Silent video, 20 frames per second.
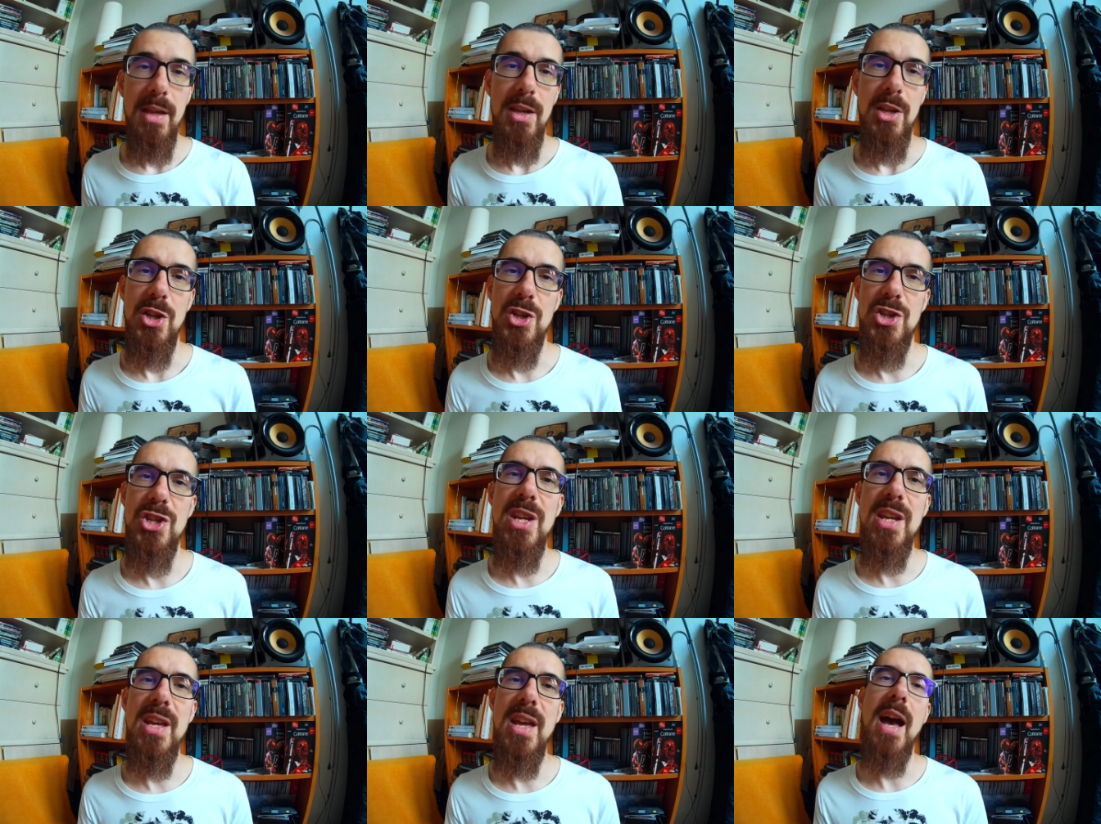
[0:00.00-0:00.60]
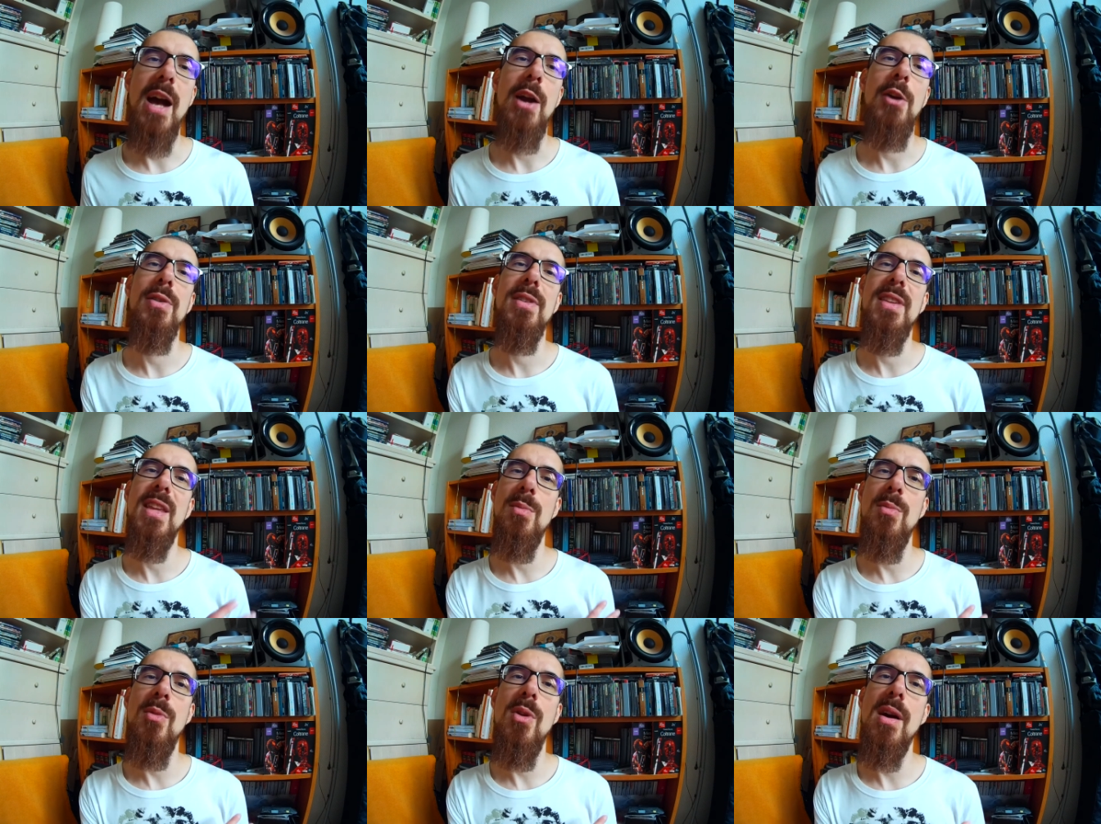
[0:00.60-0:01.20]
J'ai à
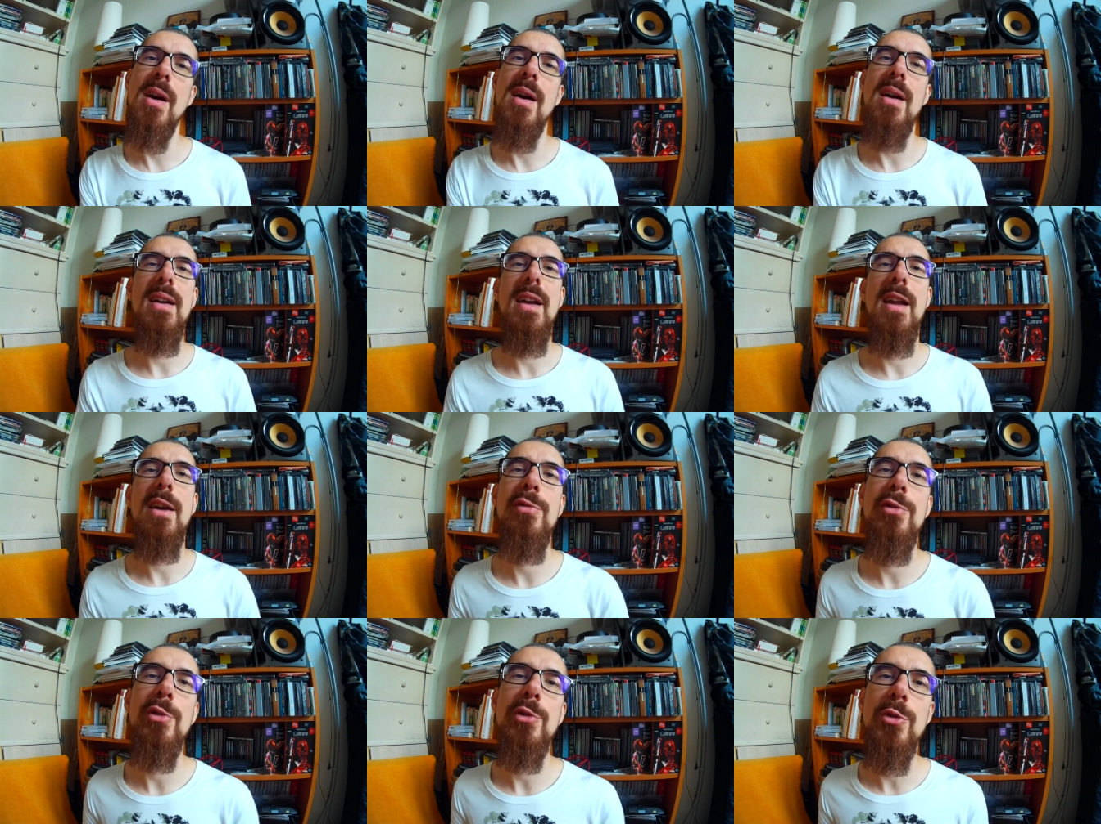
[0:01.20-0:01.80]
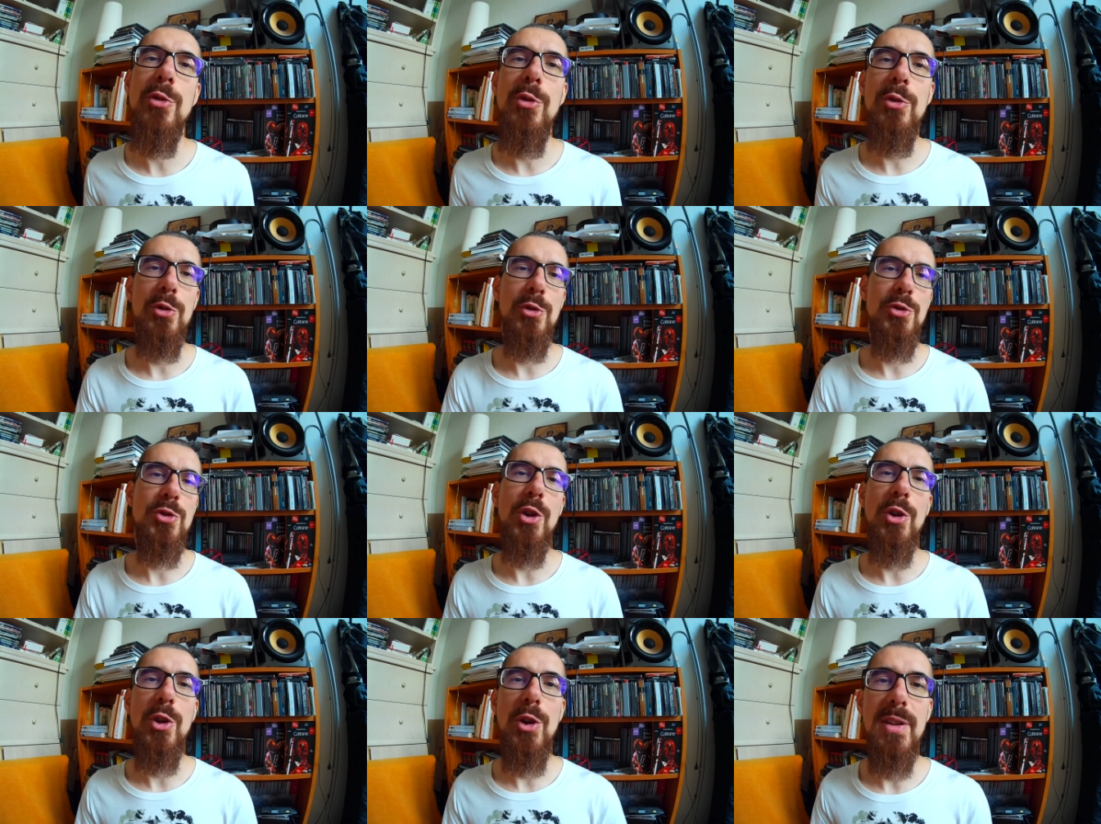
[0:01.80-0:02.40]
côté de moi la photo de
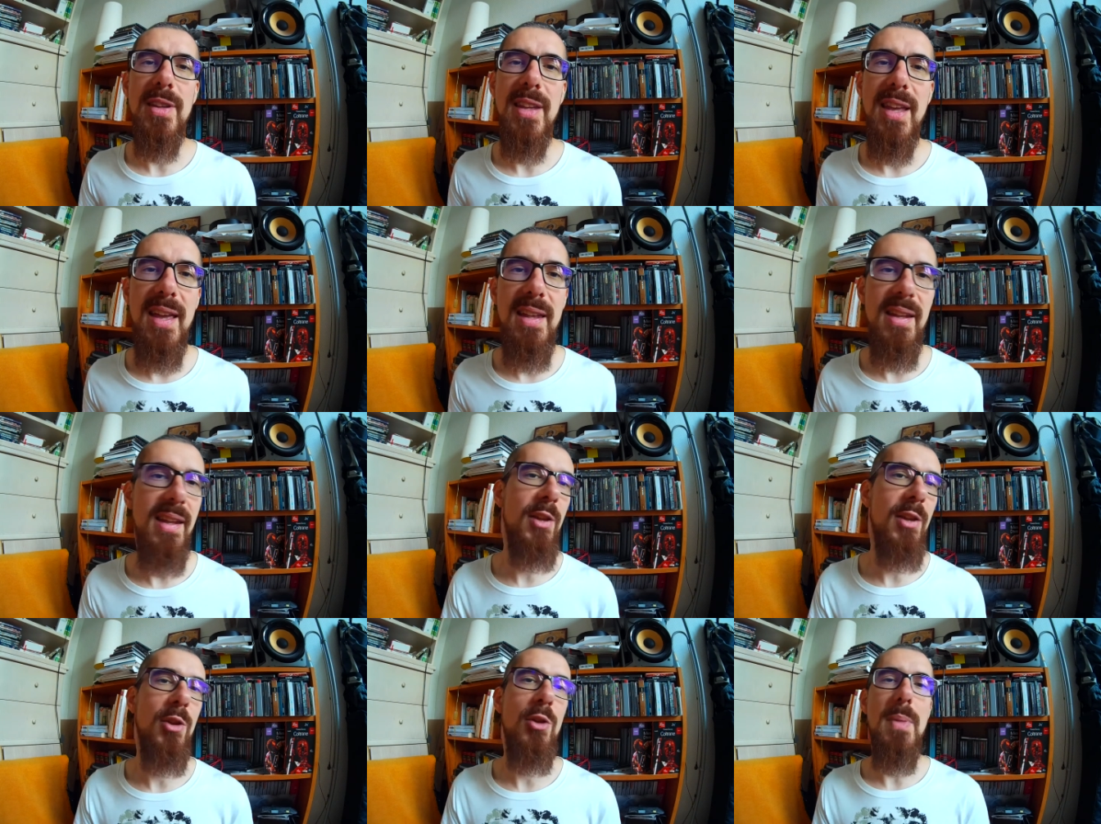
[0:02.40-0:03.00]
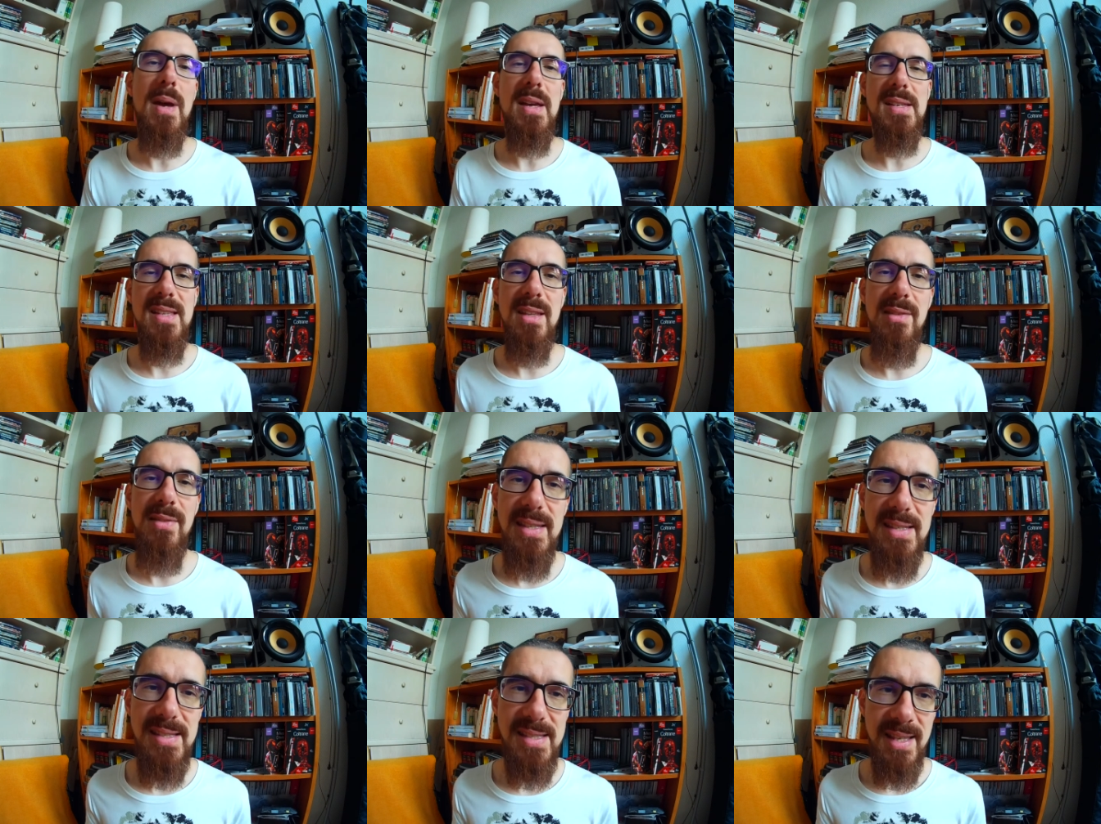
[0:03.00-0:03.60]
John Coltrane et de Miles
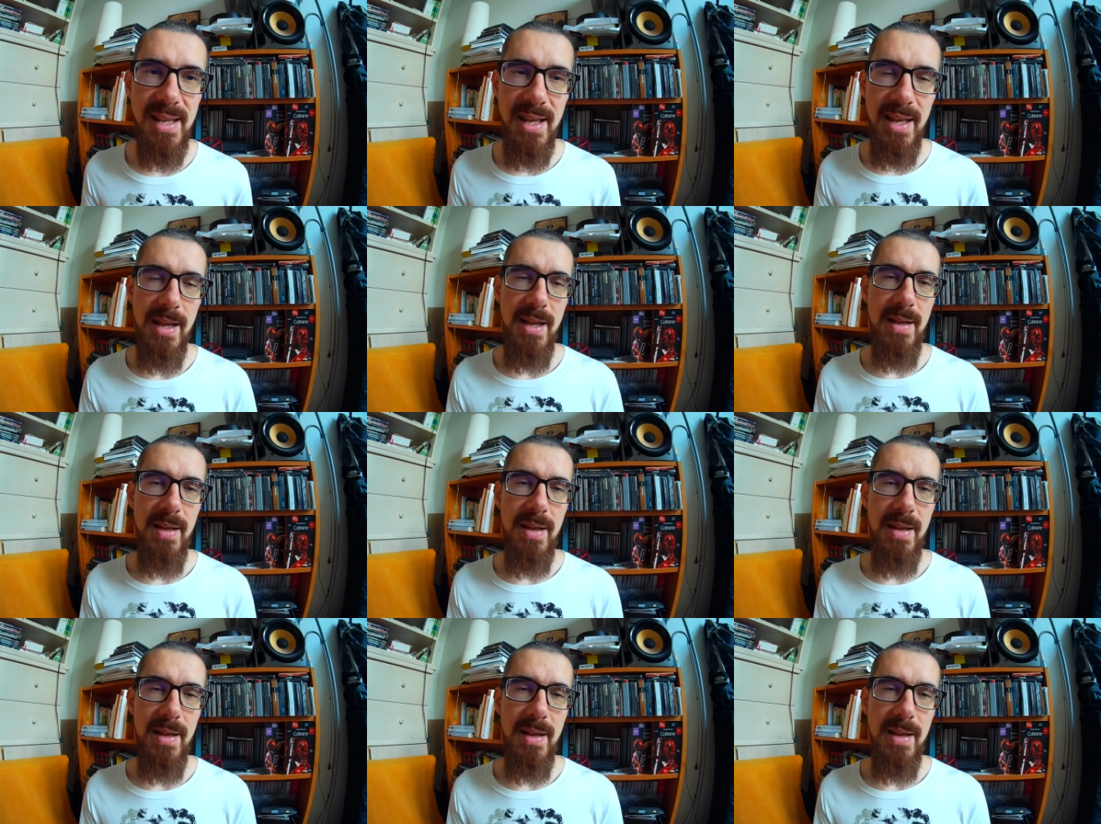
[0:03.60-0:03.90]
Davis.